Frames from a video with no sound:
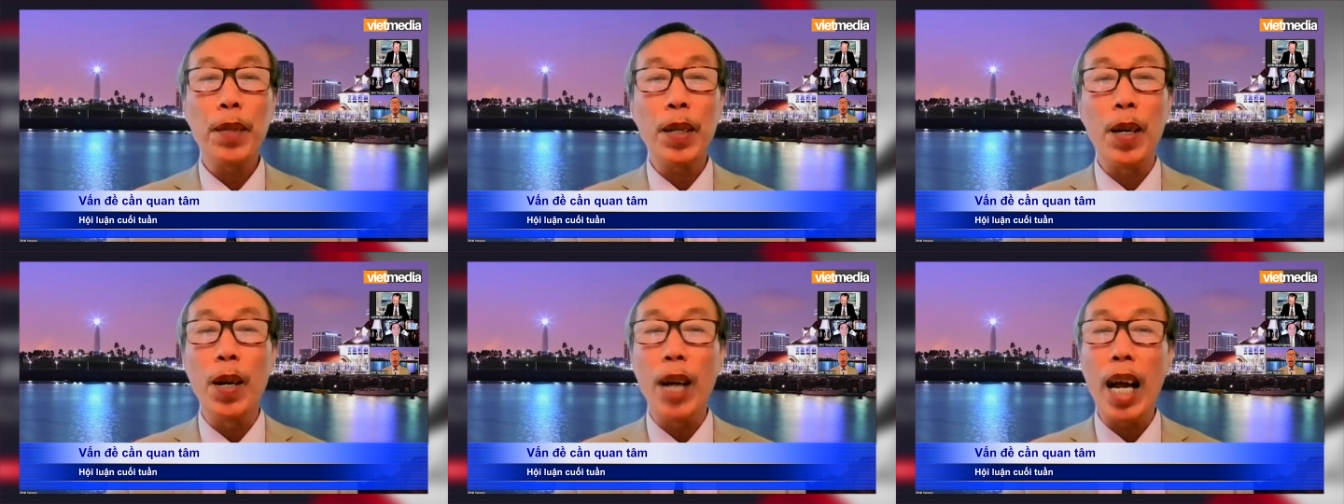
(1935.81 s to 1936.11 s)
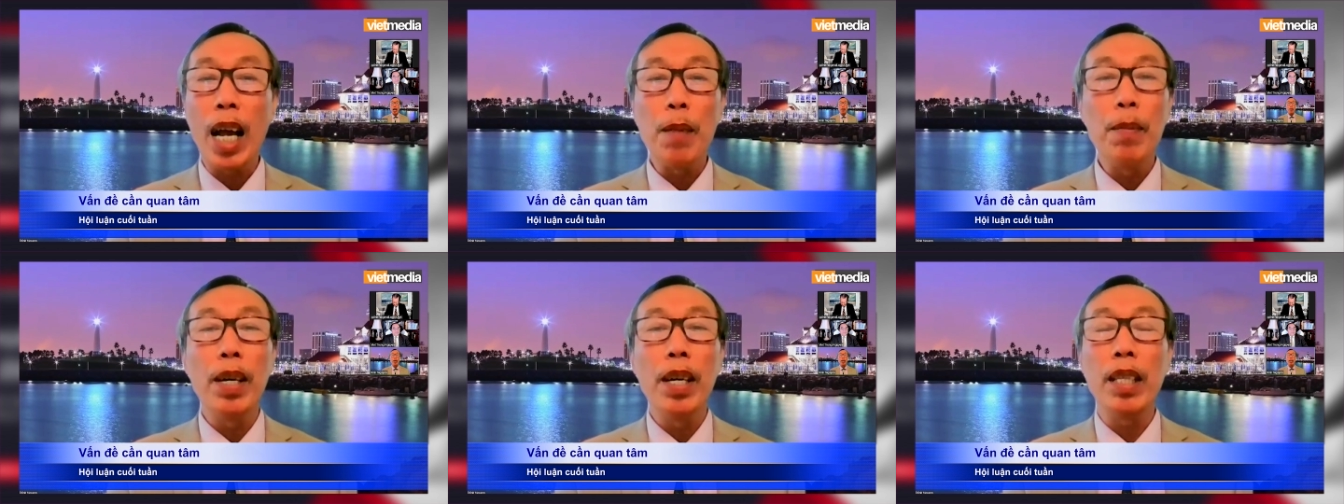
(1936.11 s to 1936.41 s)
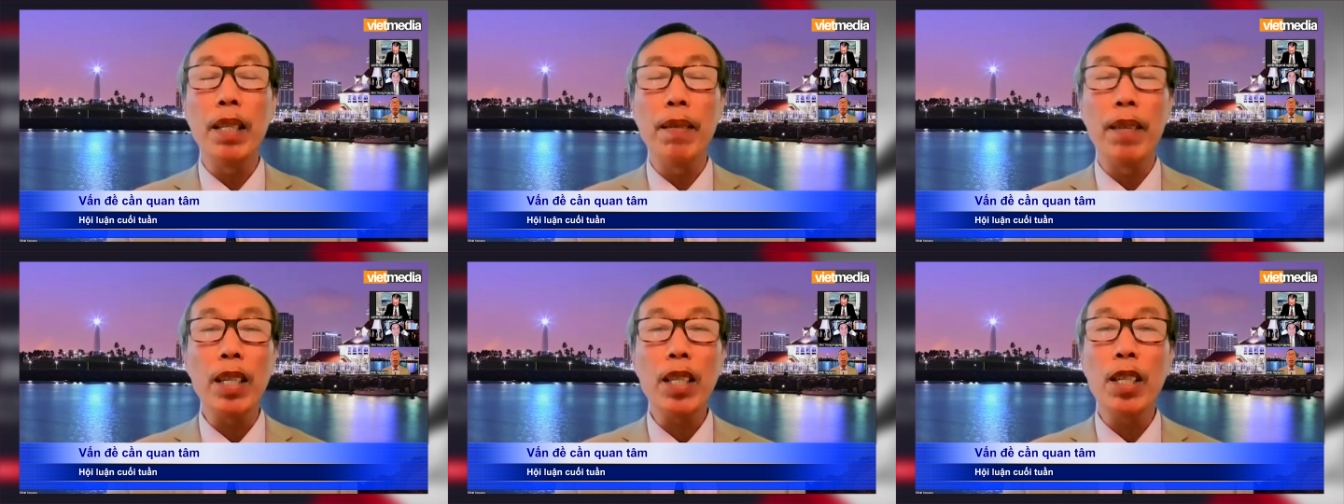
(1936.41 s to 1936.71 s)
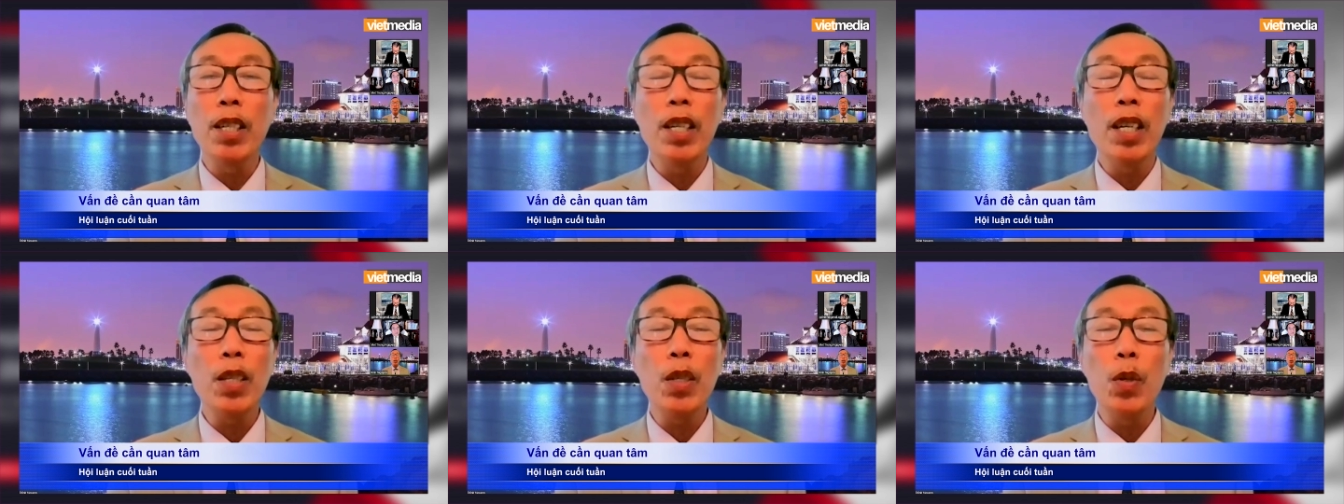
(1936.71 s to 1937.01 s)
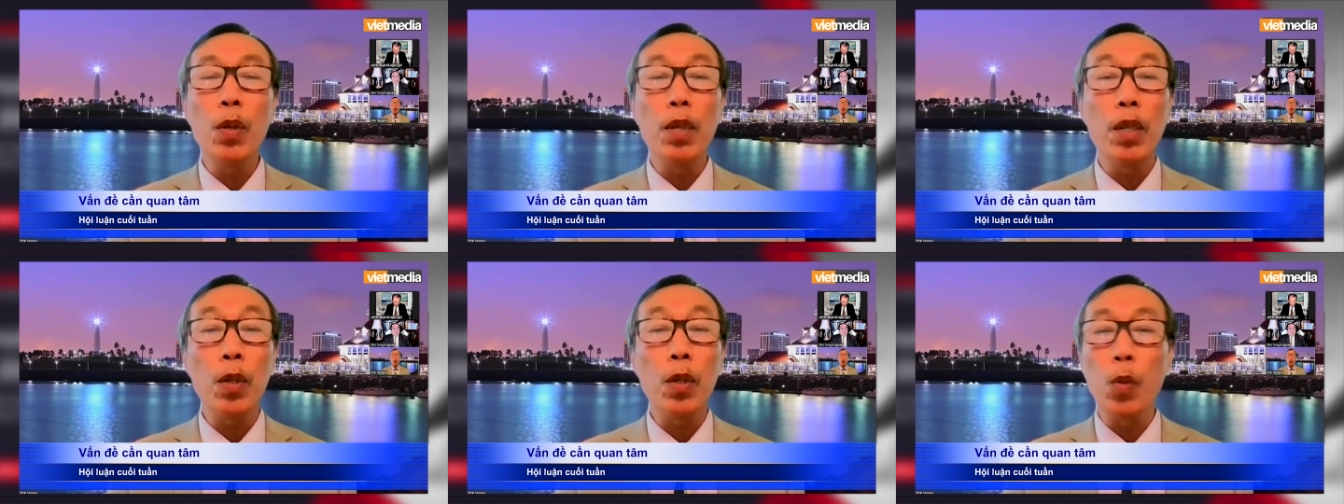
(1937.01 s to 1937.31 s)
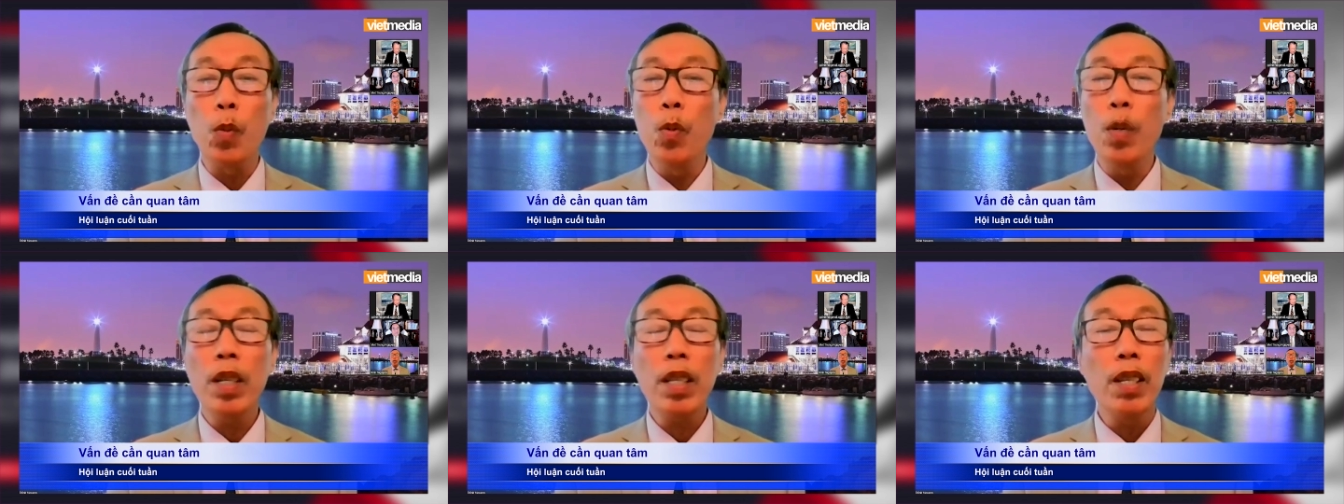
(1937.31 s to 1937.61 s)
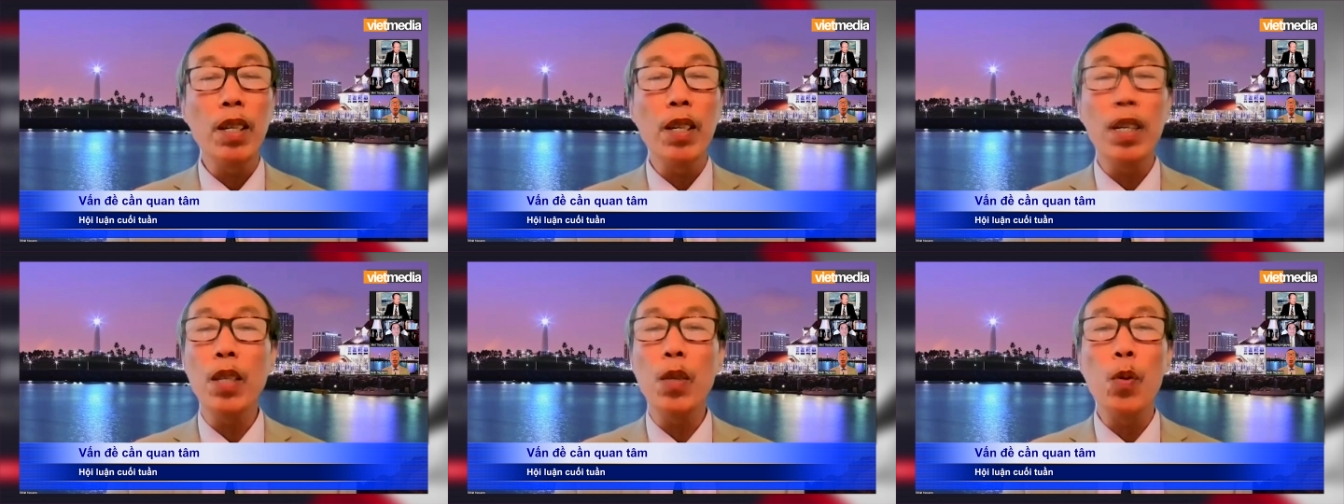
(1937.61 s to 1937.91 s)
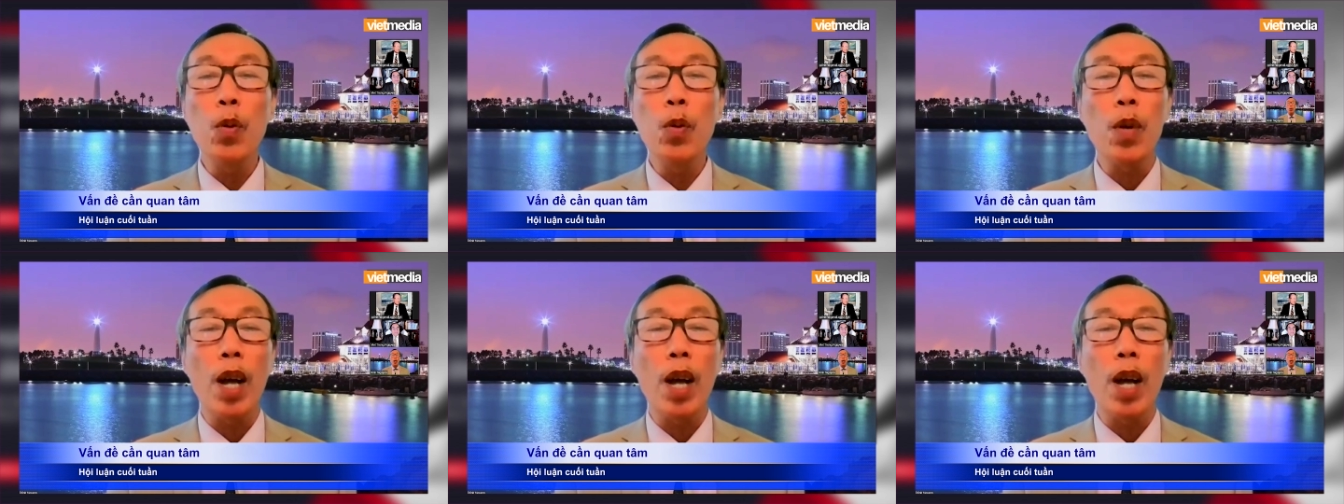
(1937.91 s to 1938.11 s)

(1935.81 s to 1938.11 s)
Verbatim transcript: còn hai bên thì vẫn chưa có như Trung Quốc chưa có